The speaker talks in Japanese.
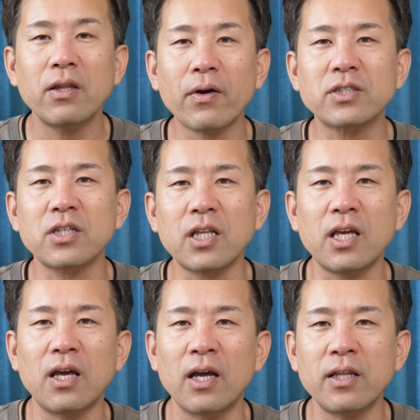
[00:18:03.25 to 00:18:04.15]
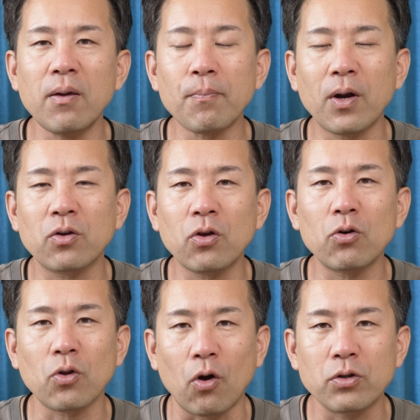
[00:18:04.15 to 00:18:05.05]
では次に、電波の
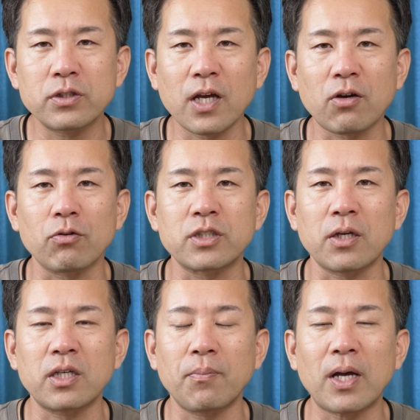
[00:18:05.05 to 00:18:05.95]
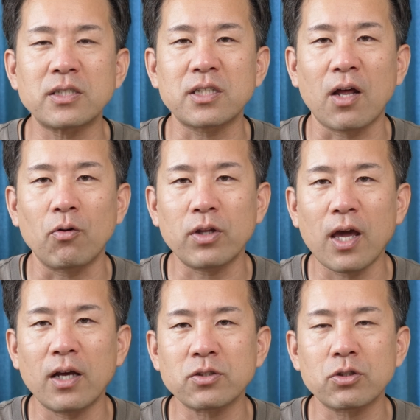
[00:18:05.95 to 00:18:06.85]
強度のチェックをしてきましたの
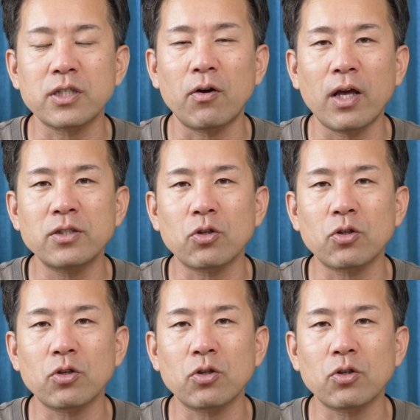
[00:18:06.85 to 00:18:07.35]
で、そちらをね、